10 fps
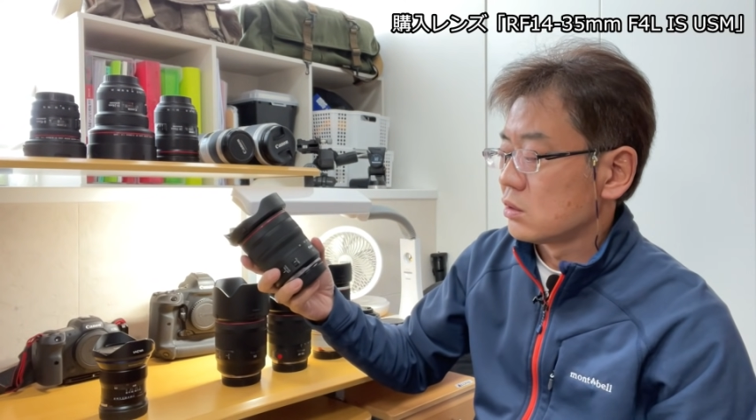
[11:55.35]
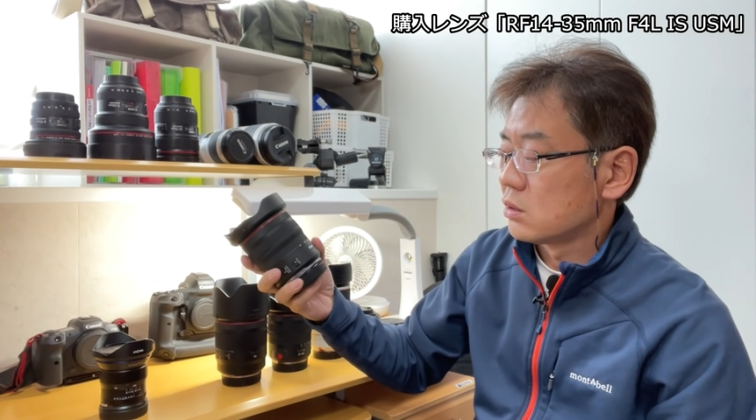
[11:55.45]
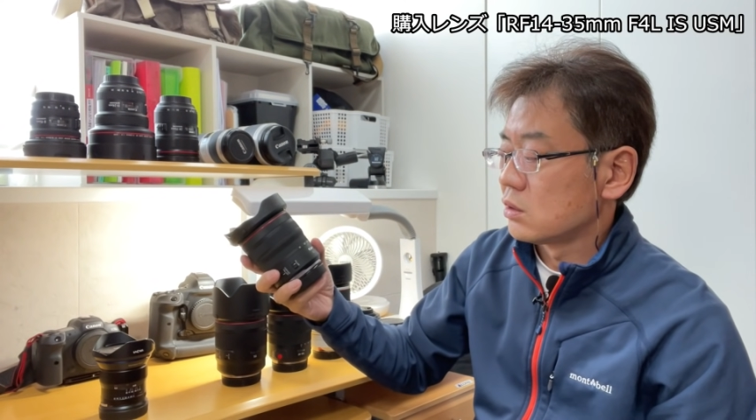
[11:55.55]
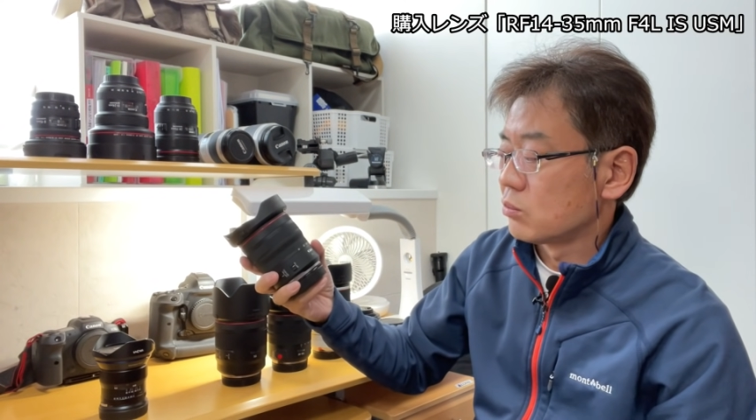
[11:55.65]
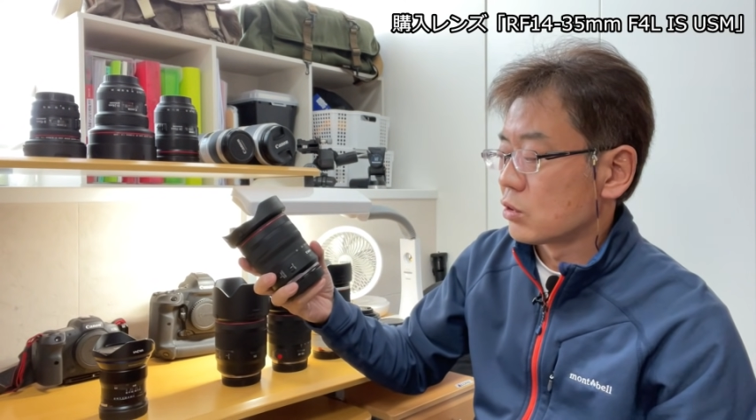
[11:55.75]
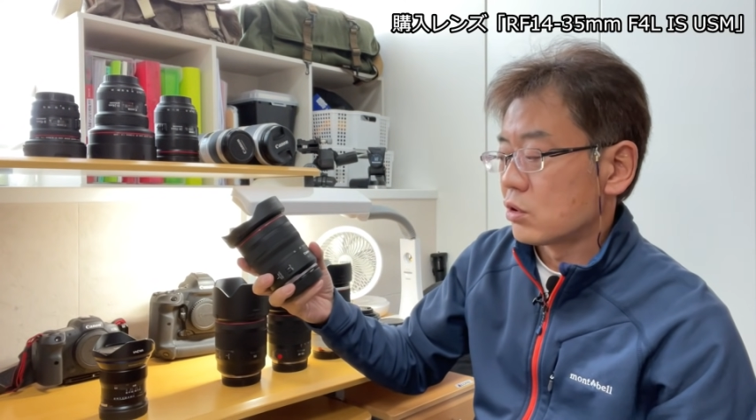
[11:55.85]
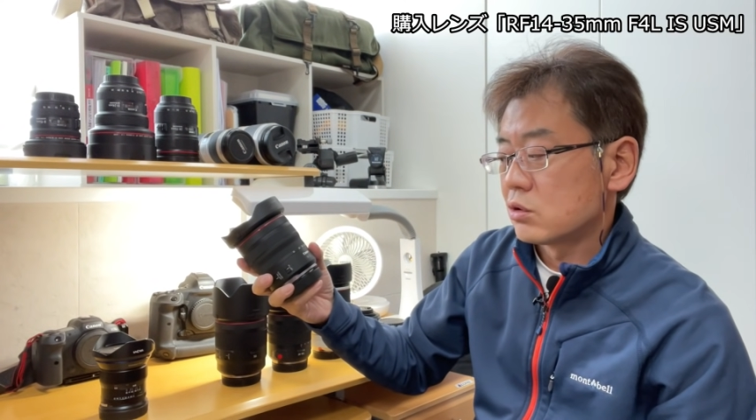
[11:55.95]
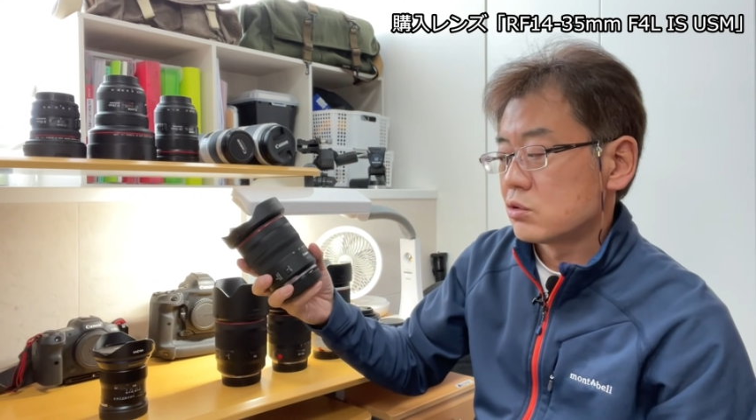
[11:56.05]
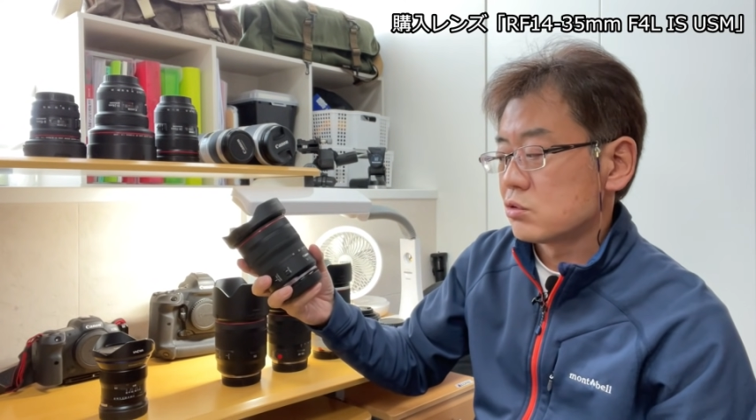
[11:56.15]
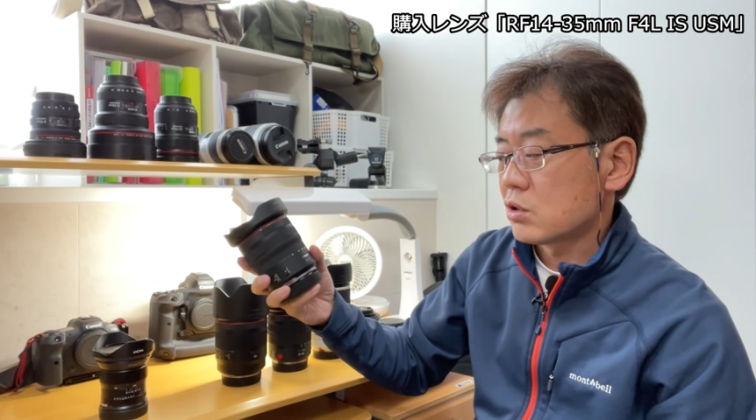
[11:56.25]
えー、まあ
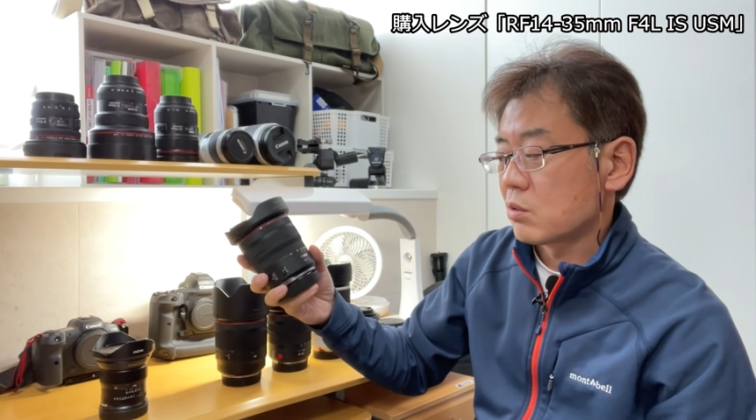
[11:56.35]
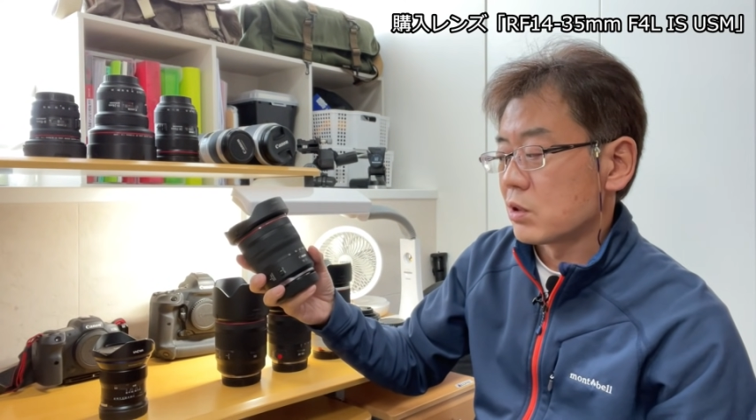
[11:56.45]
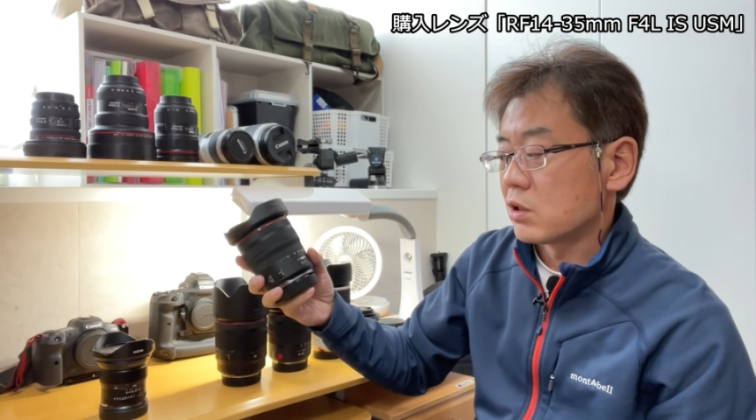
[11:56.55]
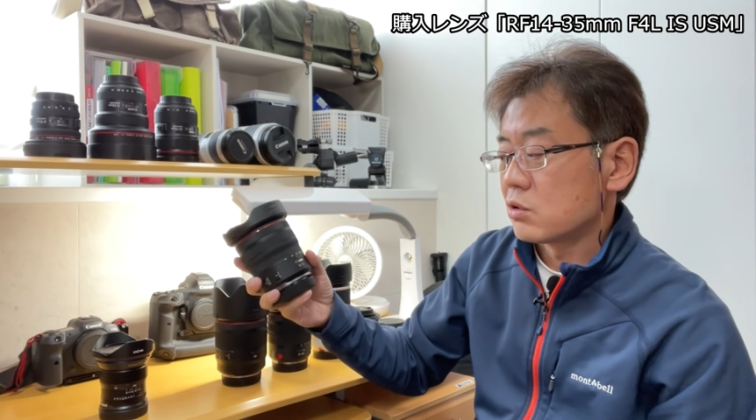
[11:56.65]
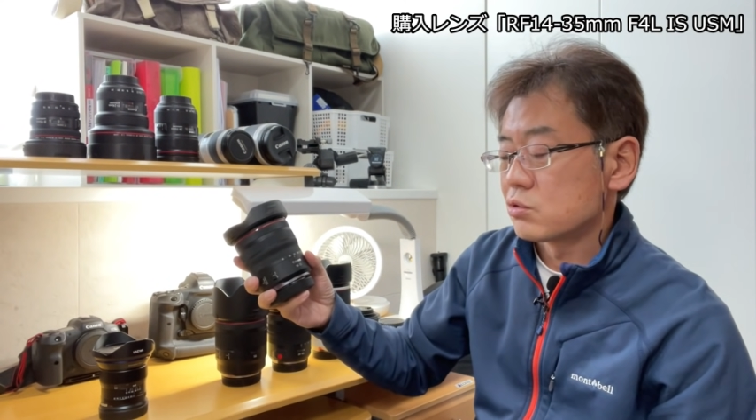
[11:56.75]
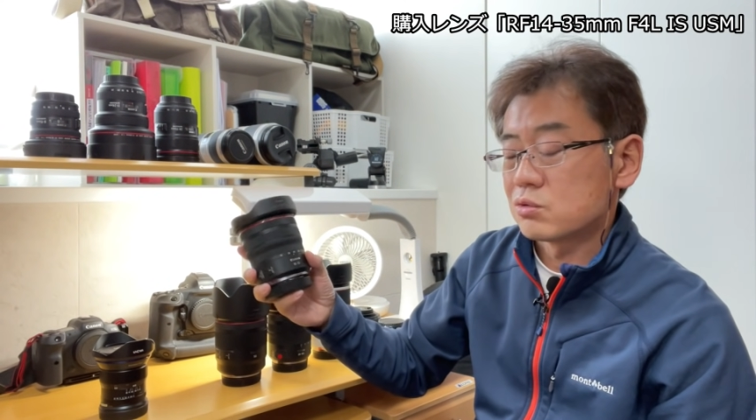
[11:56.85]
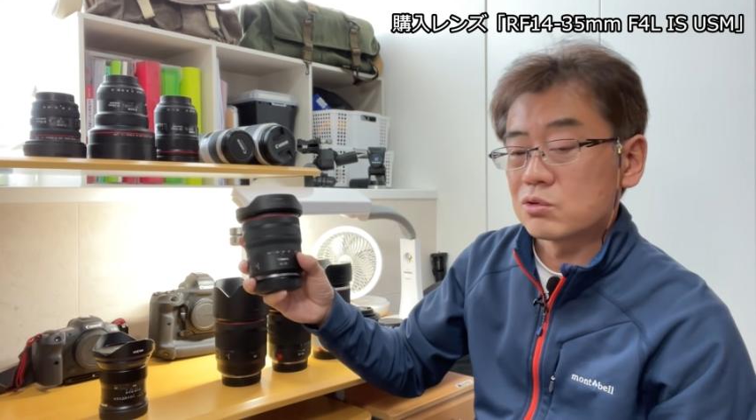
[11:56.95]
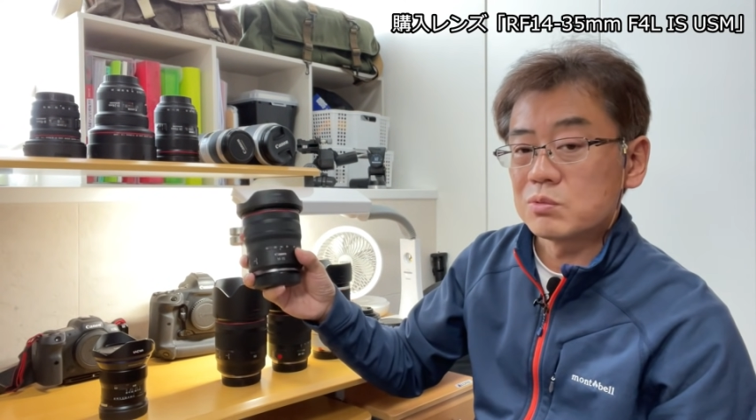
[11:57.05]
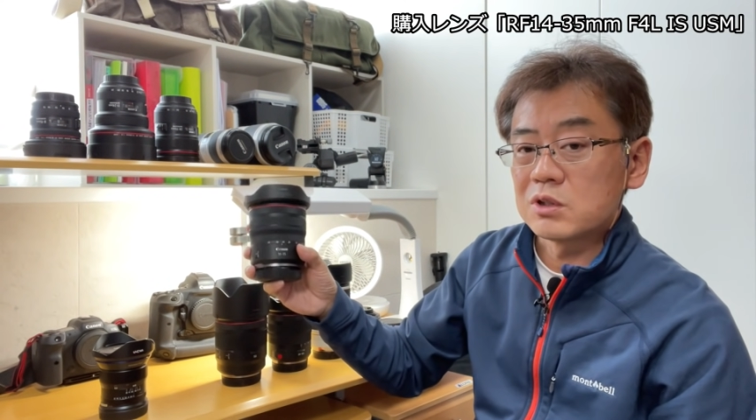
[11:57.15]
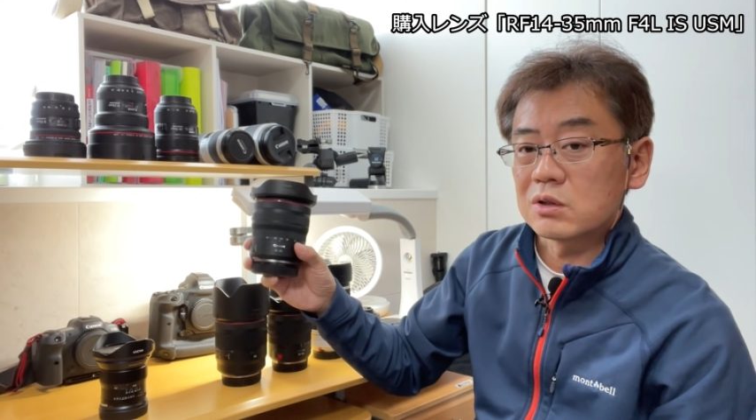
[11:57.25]
従来まで 16mm